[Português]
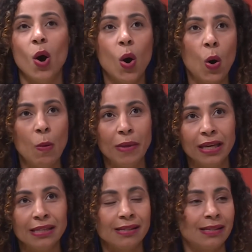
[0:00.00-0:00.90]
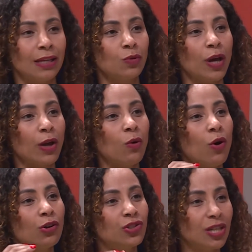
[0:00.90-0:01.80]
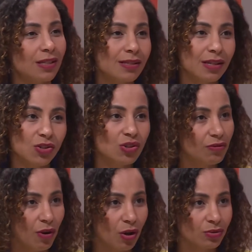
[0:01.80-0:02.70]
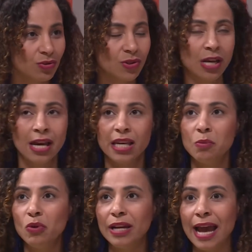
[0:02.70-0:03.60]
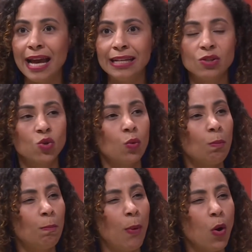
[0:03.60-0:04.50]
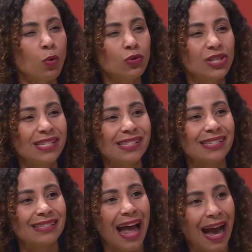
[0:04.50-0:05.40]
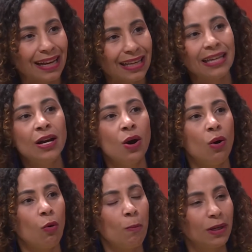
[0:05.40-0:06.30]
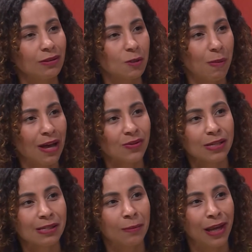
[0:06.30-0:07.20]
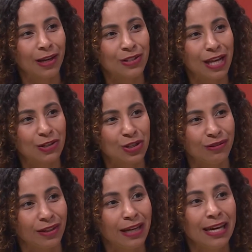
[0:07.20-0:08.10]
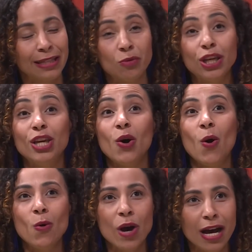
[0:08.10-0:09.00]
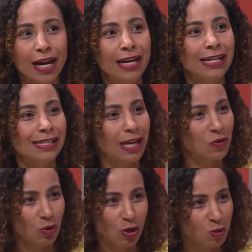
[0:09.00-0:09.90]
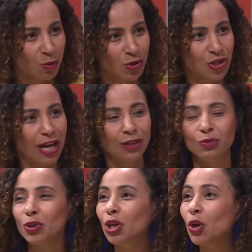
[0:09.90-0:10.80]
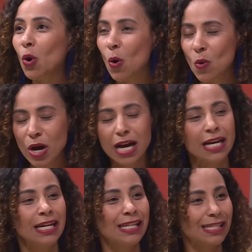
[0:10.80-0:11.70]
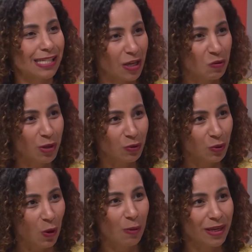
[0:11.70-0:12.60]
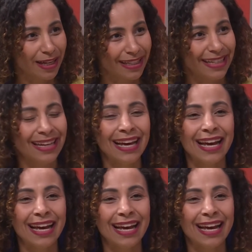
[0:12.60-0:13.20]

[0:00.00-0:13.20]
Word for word: homens sendo recordistas de votos e mulheres com pouco destaque ocupando espaço na Assembleia Legislativa. Então, que honra ser o nosso projeto, que honra ser o meu nome aí,